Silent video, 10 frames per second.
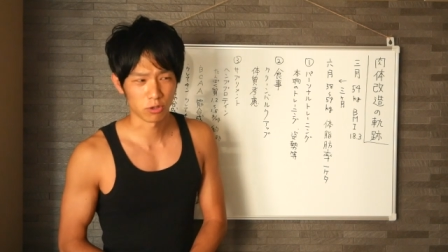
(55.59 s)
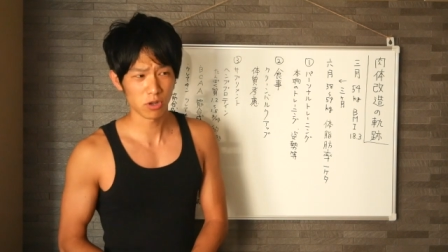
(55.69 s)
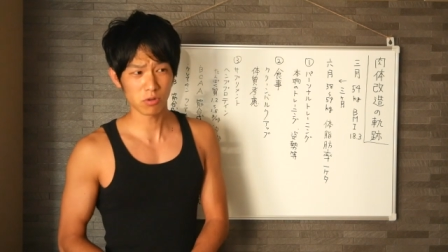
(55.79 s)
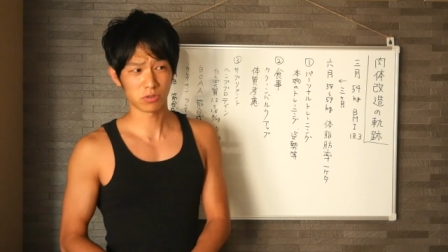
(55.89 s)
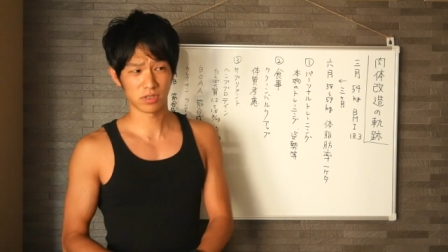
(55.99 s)
そ
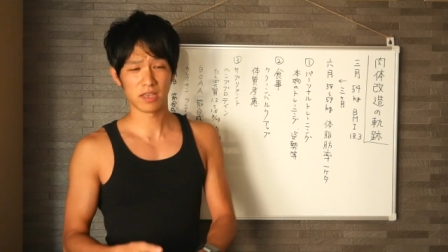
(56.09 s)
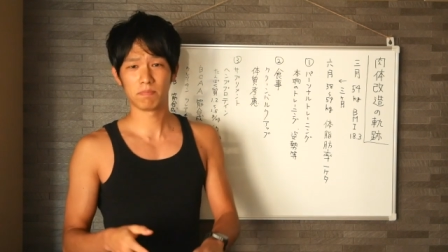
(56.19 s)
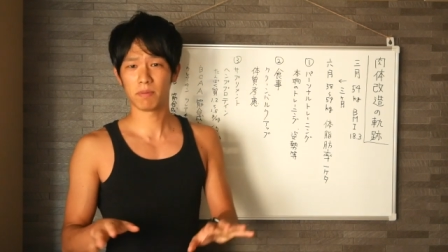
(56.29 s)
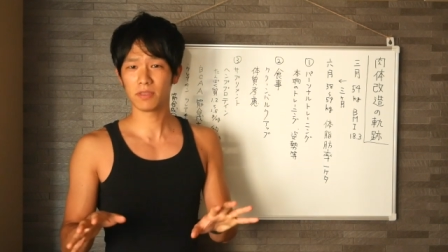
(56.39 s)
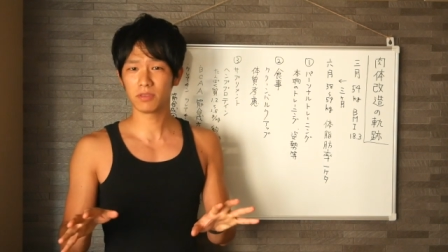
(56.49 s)
れこそね
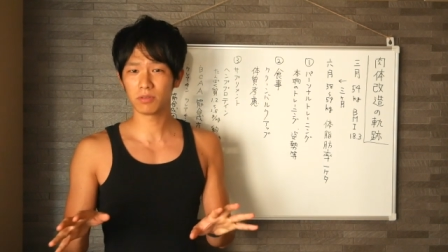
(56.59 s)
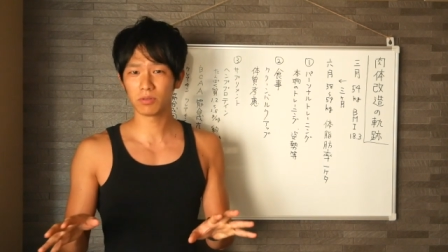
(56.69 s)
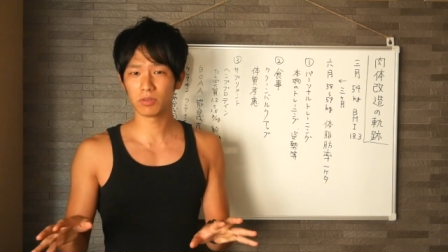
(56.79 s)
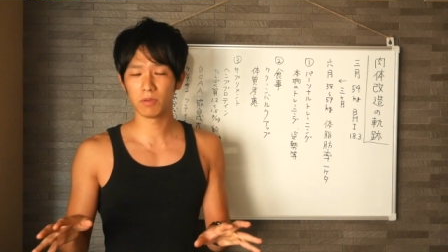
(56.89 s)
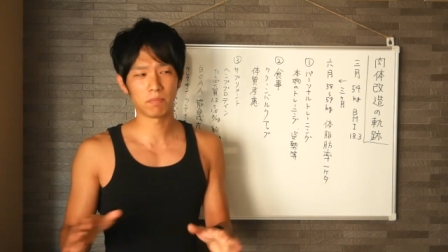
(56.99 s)
一般
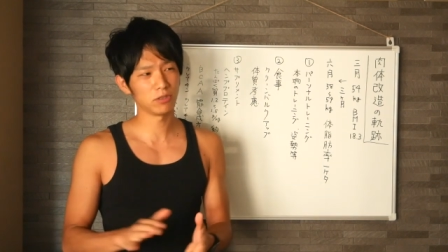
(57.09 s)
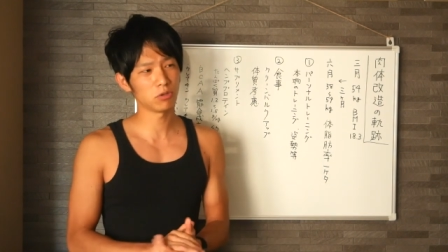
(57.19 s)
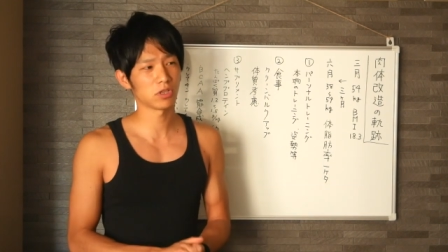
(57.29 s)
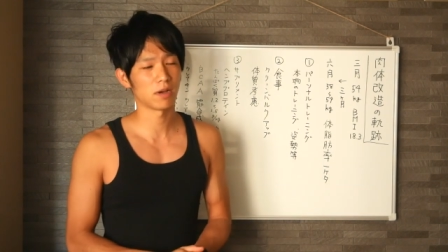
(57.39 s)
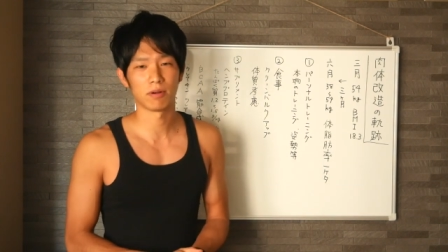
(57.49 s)
の一般
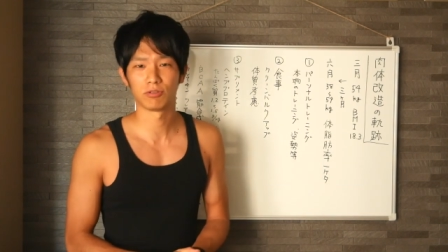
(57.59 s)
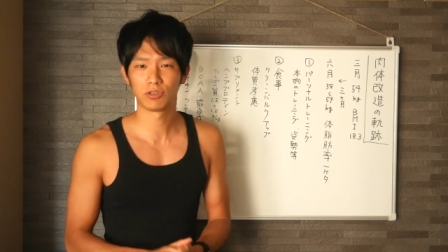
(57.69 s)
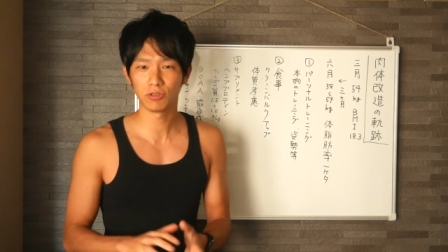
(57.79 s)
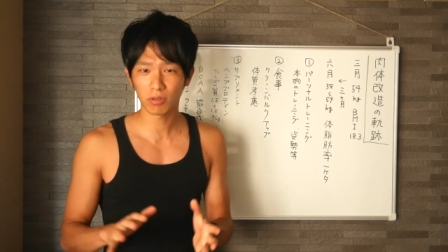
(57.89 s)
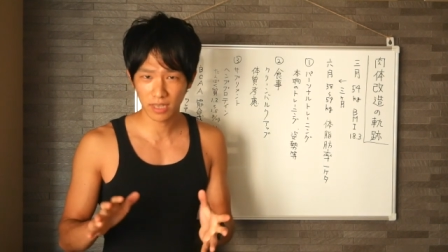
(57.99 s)
のっていうかまあ普
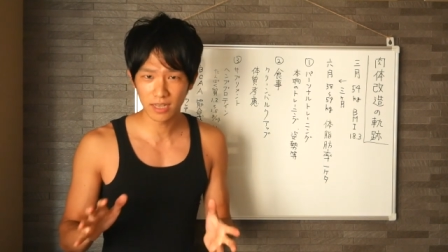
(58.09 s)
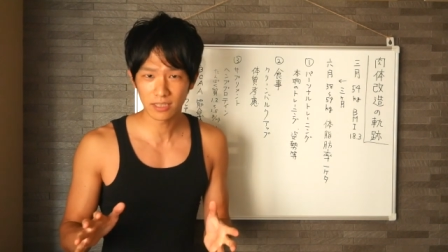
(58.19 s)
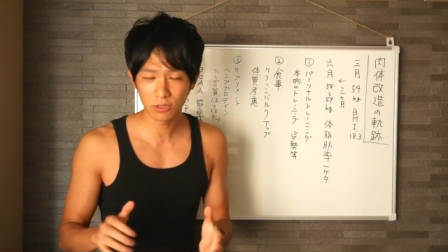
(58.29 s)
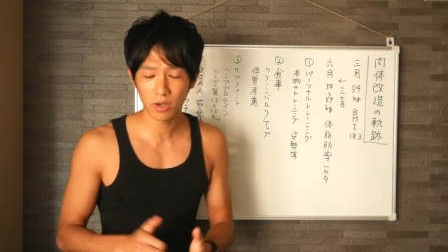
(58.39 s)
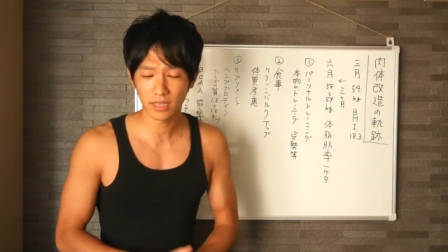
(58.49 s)
通の体
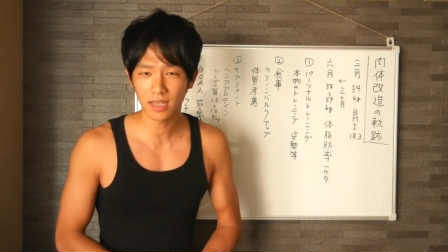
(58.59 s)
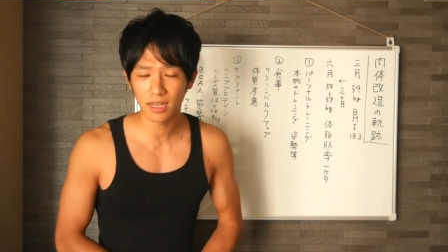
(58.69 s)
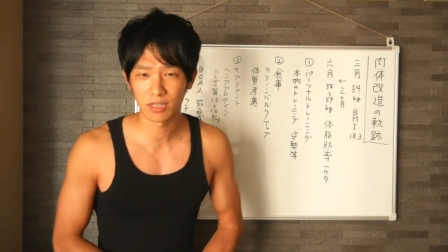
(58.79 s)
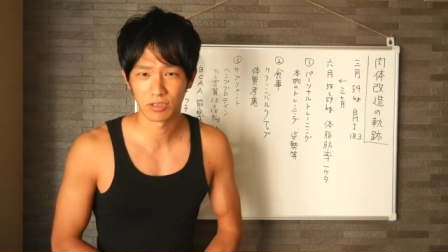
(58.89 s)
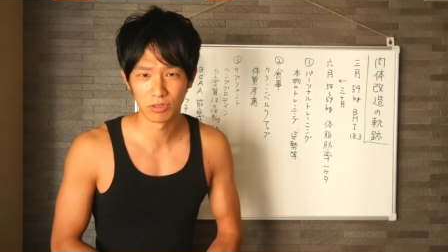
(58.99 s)
質の方
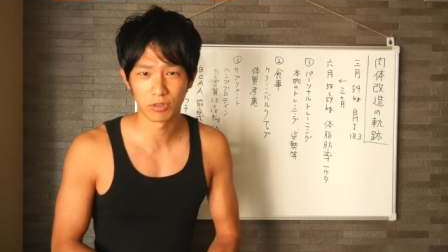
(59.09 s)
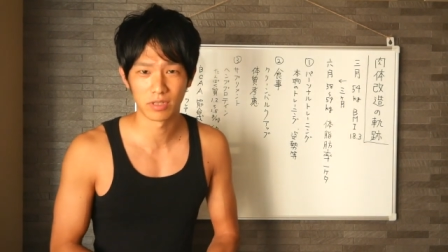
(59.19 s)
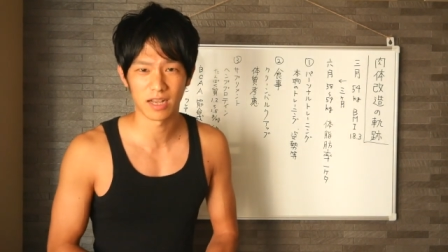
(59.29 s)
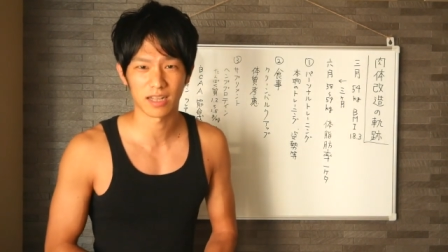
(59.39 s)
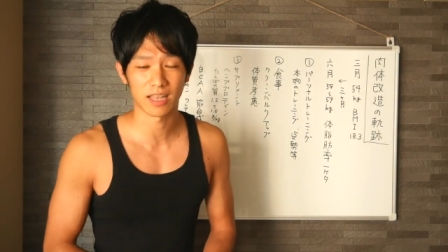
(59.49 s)
からする
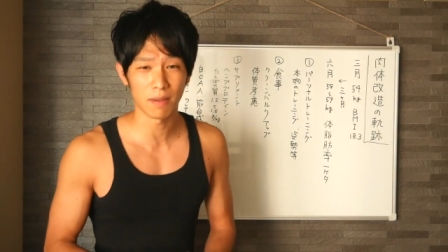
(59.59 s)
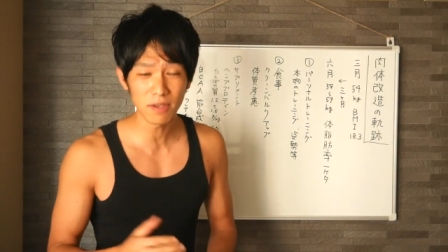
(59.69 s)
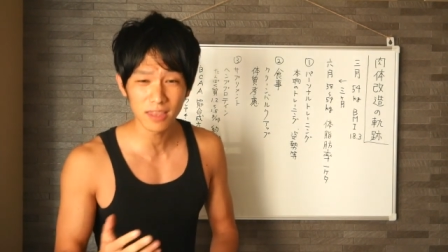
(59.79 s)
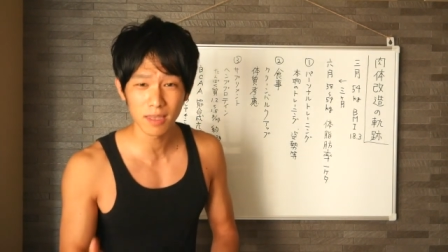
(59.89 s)
となんか食べ